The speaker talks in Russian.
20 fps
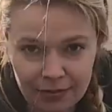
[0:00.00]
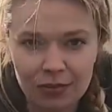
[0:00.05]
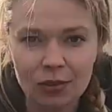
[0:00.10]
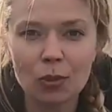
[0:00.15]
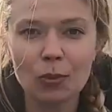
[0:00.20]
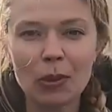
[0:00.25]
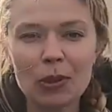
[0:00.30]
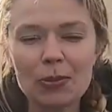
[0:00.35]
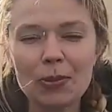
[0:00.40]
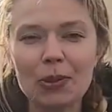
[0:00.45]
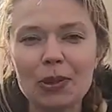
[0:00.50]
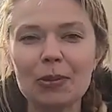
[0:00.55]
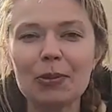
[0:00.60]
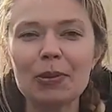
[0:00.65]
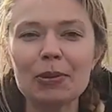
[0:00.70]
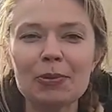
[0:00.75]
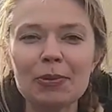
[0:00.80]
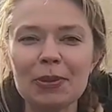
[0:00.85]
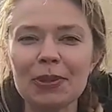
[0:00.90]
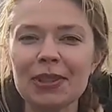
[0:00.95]
Ну, посмотрим,
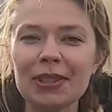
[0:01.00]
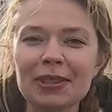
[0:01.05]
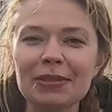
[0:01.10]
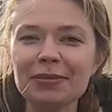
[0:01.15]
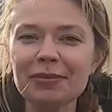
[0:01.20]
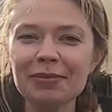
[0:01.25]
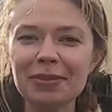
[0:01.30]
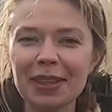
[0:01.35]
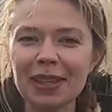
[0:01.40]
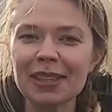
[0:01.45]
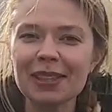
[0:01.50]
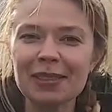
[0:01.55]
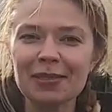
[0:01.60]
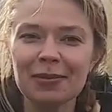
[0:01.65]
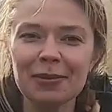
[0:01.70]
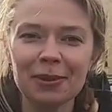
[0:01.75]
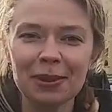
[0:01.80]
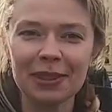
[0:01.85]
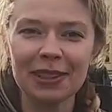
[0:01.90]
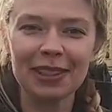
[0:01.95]
посмотрим,
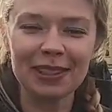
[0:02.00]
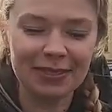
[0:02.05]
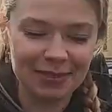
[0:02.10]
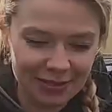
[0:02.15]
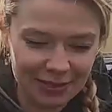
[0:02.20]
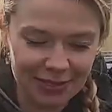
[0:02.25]
посмотрим.